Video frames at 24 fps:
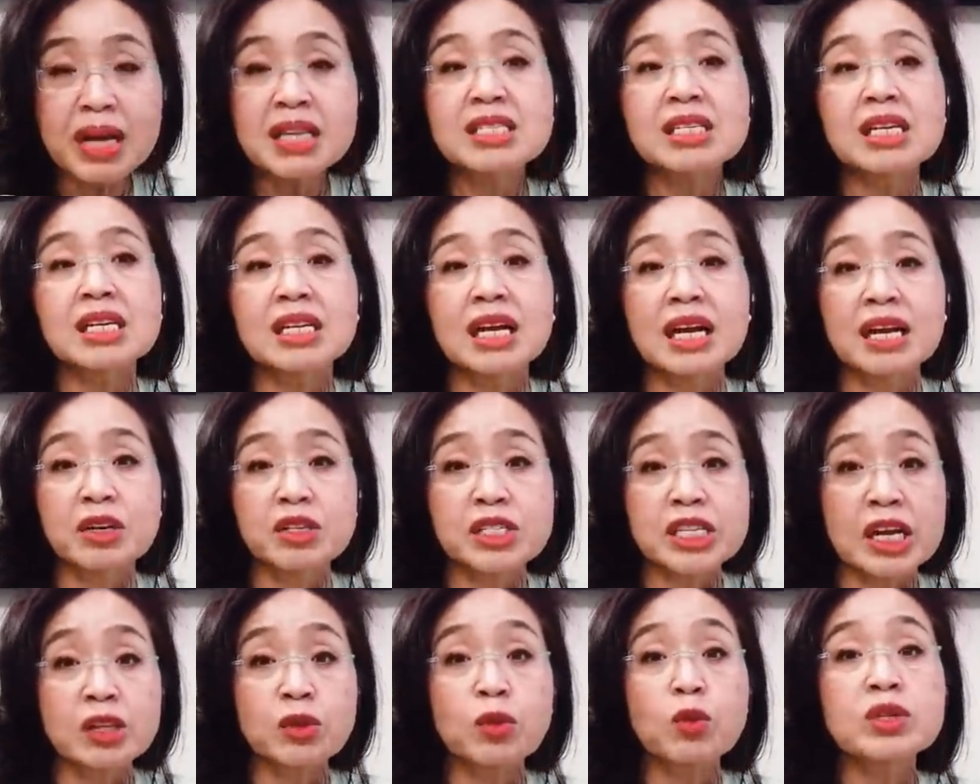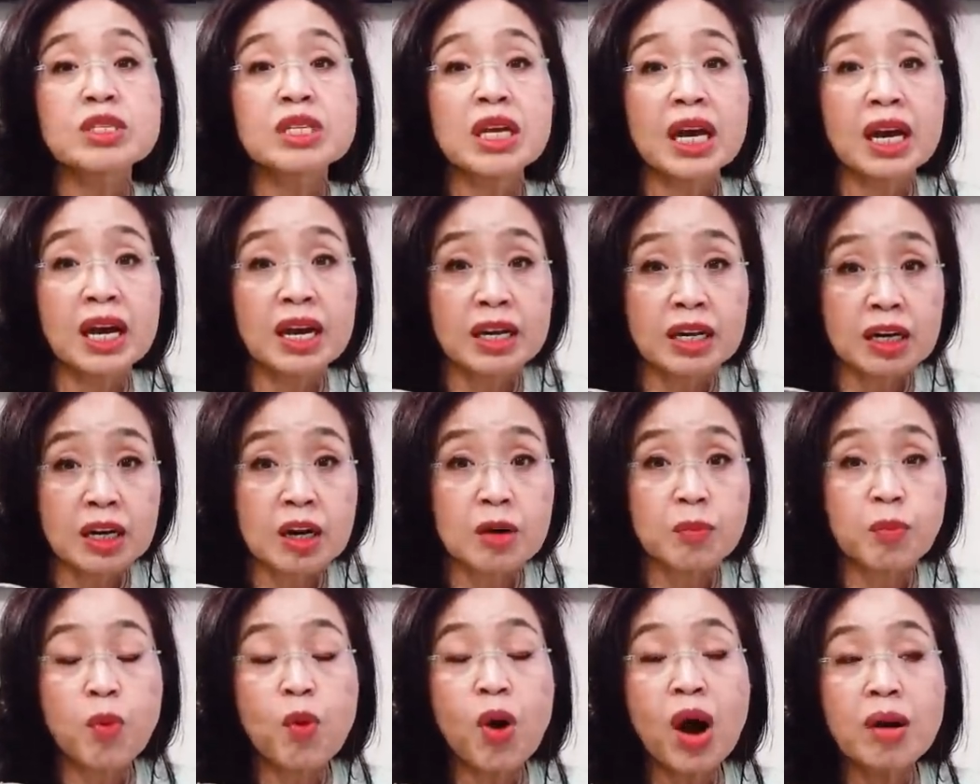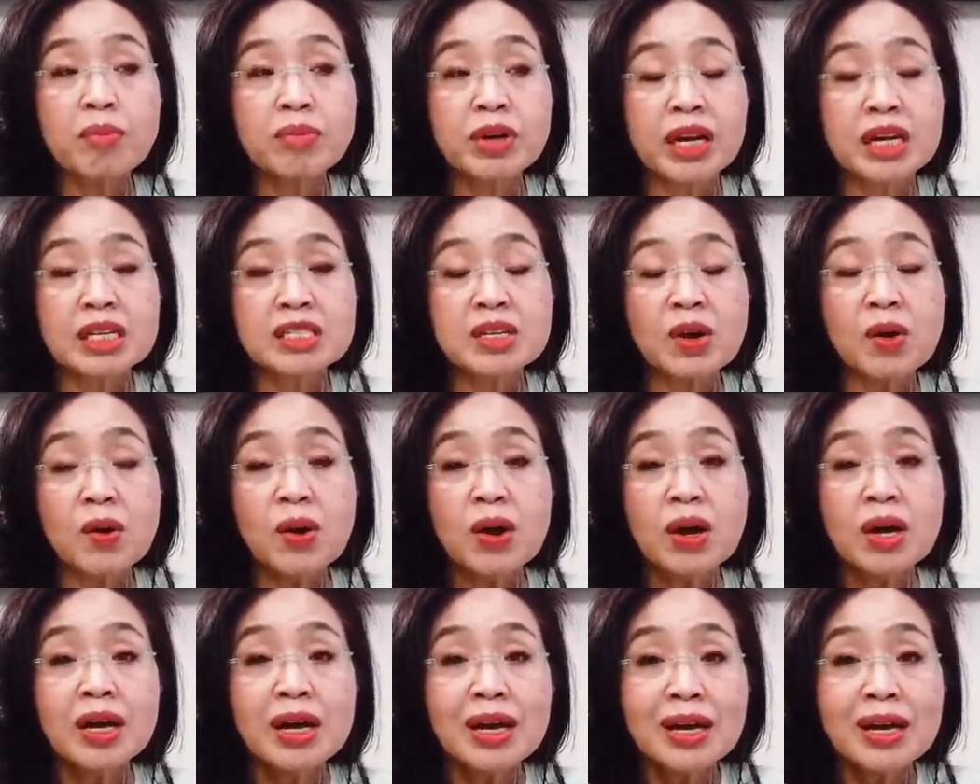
많잖아요. 자동차를 포함을 해서